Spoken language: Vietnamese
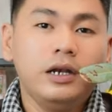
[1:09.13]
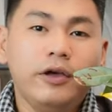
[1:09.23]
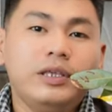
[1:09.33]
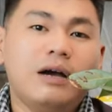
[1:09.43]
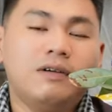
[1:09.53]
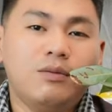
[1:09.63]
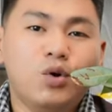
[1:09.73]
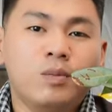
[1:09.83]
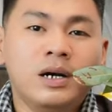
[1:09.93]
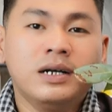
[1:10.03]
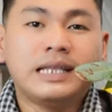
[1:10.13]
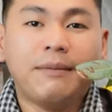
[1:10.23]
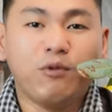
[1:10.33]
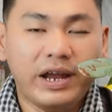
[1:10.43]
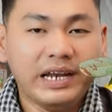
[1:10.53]
Nếu trồng vào mùa mưa
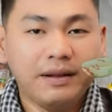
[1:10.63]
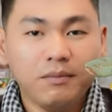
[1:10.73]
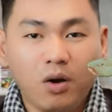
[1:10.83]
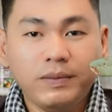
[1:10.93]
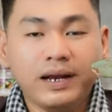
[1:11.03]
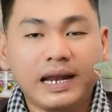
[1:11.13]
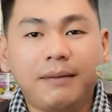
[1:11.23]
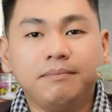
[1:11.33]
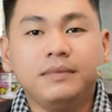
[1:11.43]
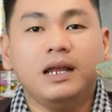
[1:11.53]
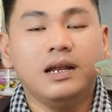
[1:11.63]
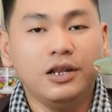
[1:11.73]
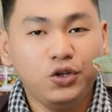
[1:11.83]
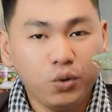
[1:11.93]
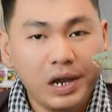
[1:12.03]
tầm khoảng tháng 4 tháng 5 thì
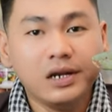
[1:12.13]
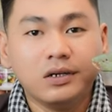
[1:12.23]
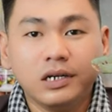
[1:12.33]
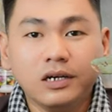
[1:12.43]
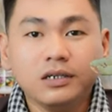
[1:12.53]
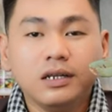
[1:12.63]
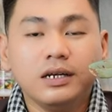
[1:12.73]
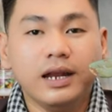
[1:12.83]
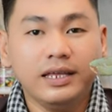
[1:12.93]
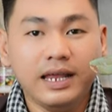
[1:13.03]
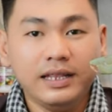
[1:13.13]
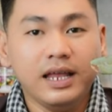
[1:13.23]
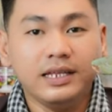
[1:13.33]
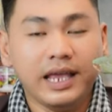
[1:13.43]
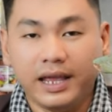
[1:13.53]
nên chú ý lượng nước để tránh
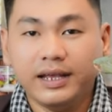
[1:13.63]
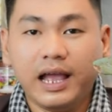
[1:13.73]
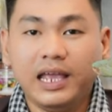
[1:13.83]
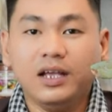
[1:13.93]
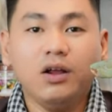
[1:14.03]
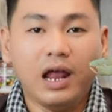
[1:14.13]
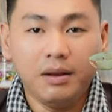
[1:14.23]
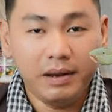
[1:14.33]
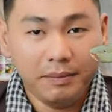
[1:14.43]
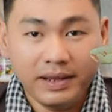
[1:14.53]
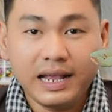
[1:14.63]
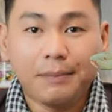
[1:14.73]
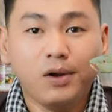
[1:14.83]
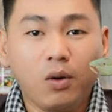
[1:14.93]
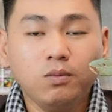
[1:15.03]
tình trạng cây có thể là bị
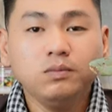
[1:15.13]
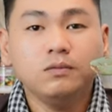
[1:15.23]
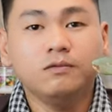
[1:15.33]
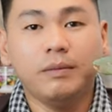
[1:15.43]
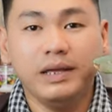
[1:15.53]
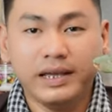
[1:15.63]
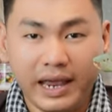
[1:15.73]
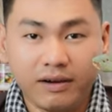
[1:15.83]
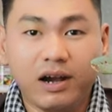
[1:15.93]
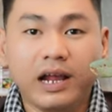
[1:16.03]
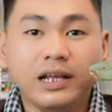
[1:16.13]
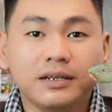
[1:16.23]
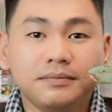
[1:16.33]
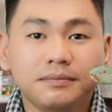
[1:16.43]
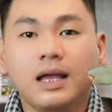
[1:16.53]
ngập úng và bị ngạt rễ.
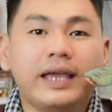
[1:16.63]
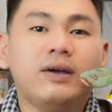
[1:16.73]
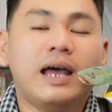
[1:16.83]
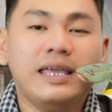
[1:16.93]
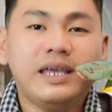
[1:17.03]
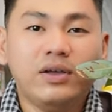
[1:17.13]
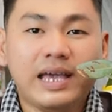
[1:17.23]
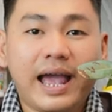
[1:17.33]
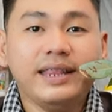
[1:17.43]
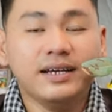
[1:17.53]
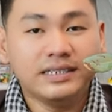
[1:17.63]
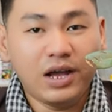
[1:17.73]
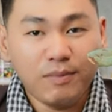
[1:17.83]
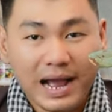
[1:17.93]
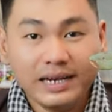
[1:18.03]
Cây có thể cho trái từ
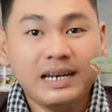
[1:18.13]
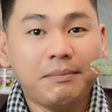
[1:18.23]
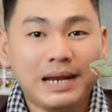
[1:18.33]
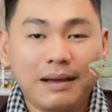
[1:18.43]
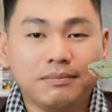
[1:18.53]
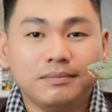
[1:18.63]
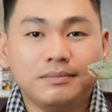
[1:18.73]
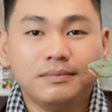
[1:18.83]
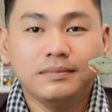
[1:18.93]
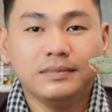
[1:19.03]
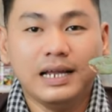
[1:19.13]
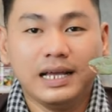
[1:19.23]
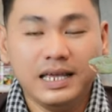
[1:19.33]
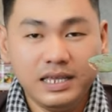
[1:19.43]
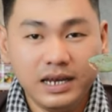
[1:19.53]
sau 3 đến 5 năm là
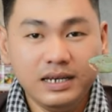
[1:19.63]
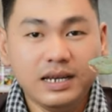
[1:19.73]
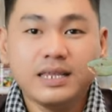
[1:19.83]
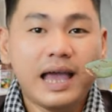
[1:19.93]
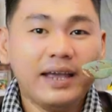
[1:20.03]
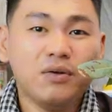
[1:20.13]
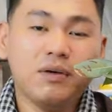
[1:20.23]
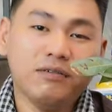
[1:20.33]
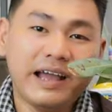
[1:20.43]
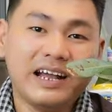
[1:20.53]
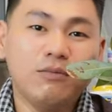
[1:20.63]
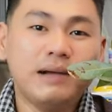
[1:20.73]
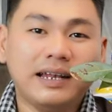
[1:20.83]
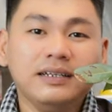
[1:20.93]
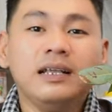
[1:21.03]
khi chín là trái có màu vàng óng
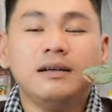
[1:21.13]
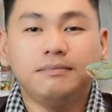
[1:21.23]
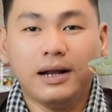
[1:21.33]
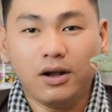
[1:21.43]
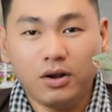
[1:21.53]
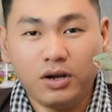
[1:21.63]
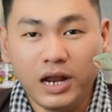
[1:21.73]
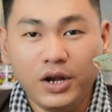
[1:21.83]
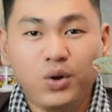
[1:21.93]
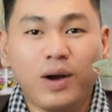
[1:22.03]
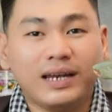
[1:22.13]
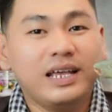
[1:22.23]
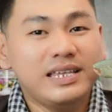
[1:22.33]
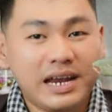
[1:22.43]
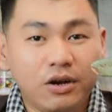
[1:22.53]
ánh, bà con có thể thu hoạch
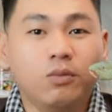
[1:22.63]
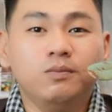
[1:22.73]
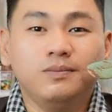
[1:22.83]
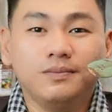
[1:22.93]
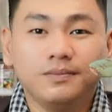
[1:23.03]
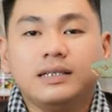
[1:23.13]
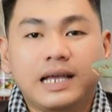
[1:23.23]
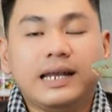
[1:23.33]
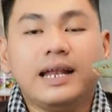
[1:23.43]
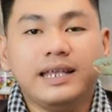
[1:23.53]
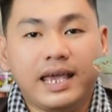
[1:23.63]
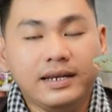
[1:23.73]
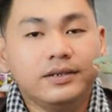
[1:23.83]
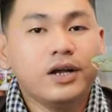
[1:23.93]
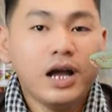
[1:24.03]
khi trái rụng Trái thanh
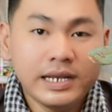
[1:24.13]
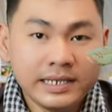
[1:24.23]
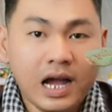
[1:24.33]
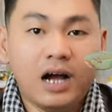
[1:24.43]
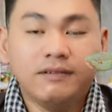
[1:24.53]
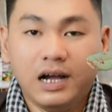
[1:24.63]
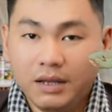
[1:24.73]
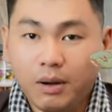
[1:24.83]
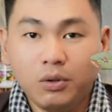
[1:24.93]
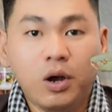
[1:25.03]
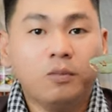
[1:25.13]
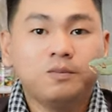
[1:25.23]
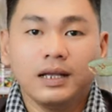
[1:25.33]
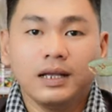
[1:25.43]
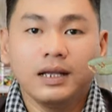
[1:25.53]
nhãn thường có hình tròn và hơi bầu dục.
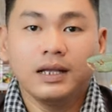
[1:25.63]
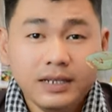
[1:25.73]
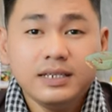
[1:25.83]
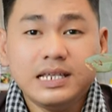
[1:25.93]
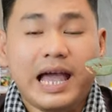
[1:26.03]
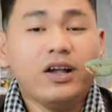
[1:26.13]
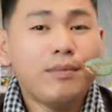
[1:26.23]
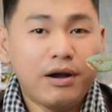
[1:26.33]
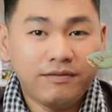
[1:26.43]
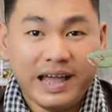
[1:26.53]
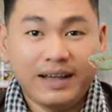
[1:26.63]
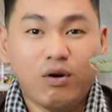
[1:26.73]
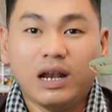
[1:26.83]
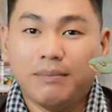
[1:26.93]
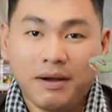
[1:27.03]
Khi chín, trái có màu vàng
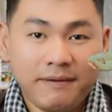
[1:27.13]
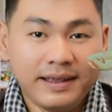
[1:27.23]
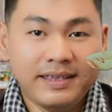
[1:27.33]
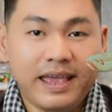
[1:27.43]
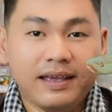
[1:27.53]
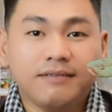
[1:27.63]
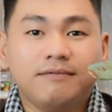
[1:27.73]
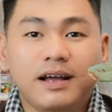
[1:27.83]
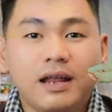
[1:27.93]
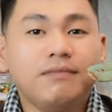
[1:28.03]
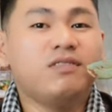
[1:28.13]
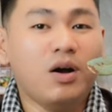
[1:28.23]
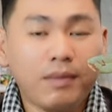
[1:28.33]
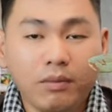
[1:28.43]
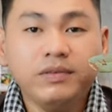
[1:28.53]
hoặc là màu vàng nhạt với lớp vỏ
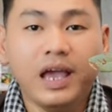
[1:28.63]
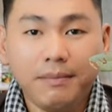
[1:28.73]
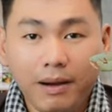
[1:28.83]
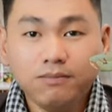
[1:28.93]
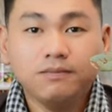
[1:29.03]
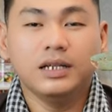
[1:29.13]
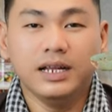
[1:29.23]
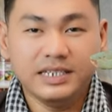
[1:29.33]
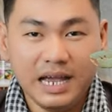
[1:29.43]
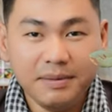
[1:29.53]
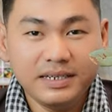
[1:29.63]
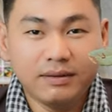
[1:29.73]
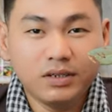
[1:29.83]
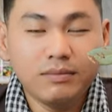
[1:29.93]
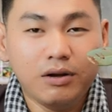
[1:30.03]
mỏng dễ bóc. Thịt trái bên
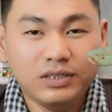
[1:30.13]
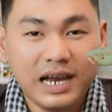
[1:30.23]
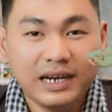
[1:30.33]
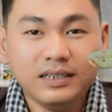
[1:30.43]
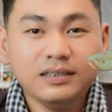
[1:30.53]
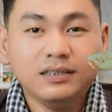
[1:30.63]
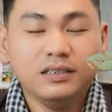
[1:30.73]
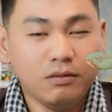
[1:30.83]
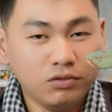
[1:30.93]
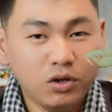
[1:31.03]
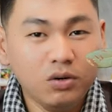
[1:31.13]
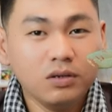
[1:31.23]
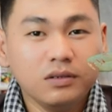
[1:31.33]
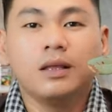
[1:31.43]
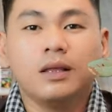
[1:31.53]
trong có màu trắng, trong suốt,
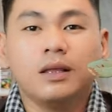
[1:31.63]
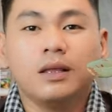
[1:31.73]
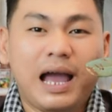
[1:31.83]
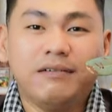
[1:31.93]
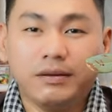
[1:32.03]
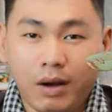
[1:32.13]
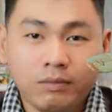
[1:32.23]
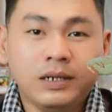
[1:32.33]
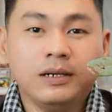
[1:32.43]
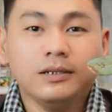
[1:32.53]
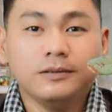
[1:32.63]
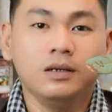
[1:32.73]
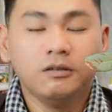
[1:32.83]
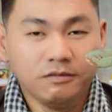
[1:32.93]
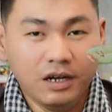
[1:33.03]
mềm mại và mỏng nước.
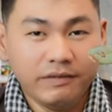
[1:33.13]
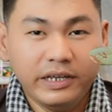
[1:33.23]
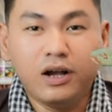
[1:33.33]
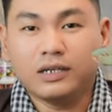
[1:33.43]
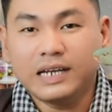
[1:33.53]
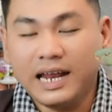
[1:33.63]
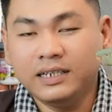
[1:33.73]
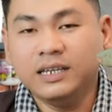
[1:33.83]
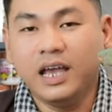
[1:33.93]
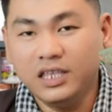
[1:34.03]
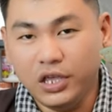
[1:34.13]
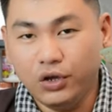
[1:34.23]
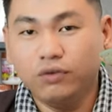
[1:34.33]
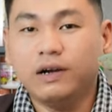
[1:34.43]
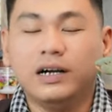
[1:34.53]
Với vị ngọt thanh dễ
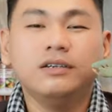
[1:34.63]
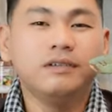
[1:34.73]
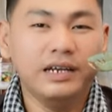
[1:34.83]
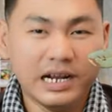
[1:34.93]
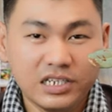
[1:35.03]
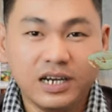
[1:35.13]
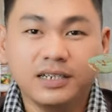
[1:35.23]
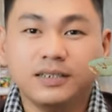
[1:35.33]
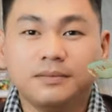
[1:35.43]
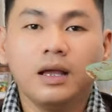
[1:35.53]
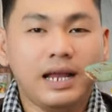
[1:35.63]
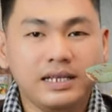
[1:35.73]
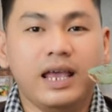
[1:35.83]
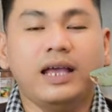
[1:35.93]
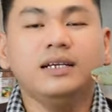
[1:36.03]
chịu và hương vị đặc trưng,
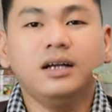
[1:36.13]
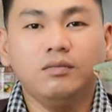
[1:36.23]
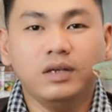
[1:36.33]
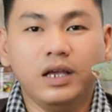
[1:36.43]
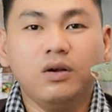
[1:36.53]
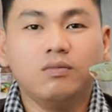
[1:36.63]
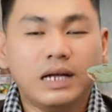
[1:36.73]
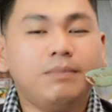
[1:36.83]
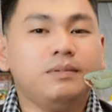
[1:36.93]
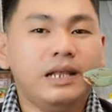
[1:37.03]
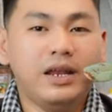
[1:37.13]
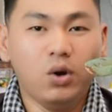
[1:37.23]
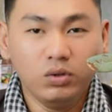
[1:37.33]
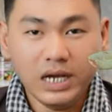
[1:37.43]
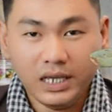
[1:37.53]
thanh nhãn không chỉ cung cấp đầy
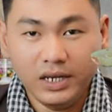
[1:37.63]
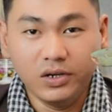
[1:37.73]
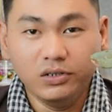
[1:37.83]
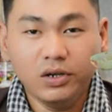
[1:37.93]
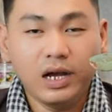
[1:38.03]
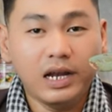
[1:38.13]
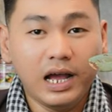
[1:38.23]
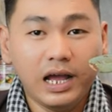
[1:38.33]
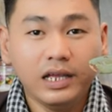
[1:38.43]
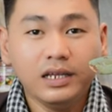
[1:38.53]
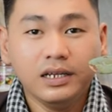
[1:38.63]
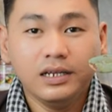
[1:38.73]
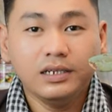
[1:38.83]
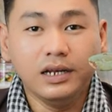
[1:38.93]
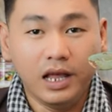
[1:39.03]
đủ chất dinh dưỡng cho cơ thể,
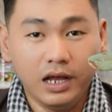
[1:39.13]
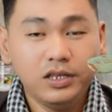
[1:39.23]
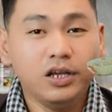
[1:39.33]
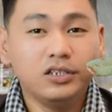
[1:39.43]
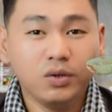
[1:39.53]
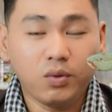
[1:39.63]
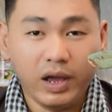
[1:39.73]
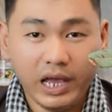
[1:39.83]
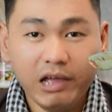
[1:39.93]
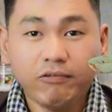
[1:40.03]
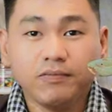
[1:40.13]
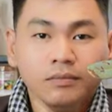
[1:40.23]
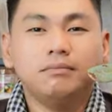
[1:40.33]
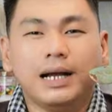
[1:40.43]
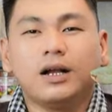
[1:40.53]
lợi ích cho sức khỏe
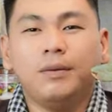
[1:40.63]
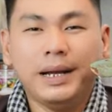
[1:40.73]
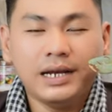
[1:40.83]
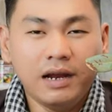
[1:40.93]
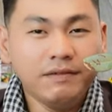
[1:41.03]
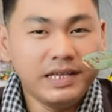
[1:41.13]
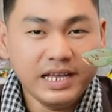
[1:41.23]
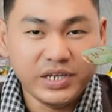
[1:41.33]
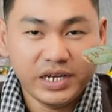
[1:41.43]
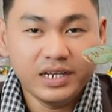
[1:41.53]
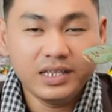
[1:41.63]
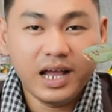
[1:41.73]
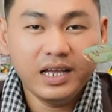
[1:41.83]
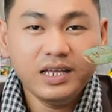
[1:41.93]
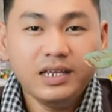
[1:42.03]
mà còn mang đến về giá trị kinh
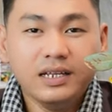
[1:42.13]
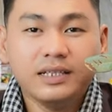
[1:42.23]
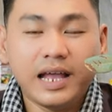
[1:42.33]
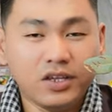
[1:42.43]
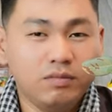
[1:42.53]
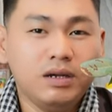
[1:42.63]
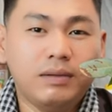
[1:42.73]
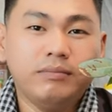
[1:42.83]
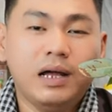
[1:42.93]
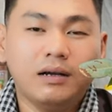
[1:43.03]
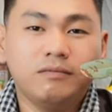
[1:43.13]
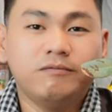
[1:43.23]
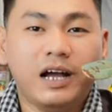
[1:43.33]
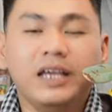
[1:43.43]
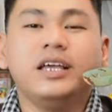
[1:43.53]
tế, tác dụng trong ẩm thực
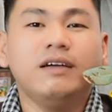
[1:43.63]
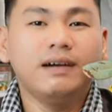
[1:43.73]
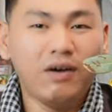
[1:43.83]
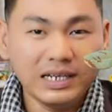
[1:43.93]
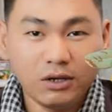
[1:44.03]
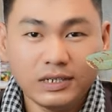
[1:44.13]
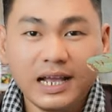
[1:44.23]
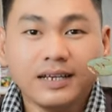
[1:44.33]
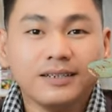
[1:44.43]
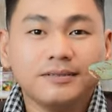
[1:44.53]
và ý nghĩa văn hóa sâu sắc.